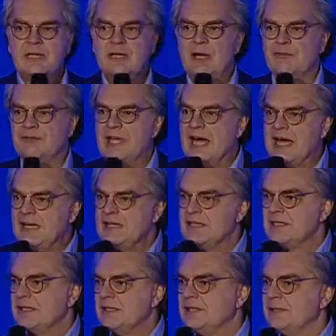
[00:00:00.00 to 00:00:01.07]
auf der einen
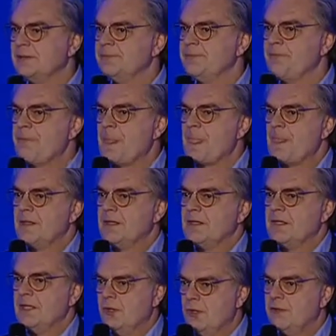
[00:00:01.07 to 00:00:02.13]
Seite
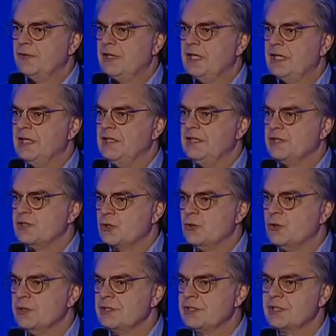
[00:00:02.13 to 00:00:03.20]
den öffentlichen
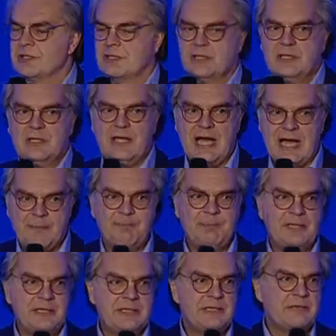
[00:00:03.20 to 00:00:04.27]
Diskurs
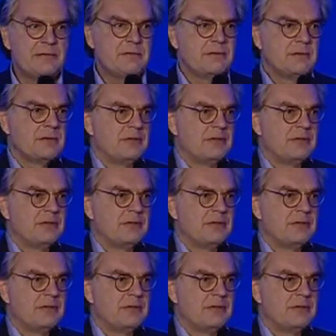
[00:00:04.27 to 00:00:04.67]
abbilden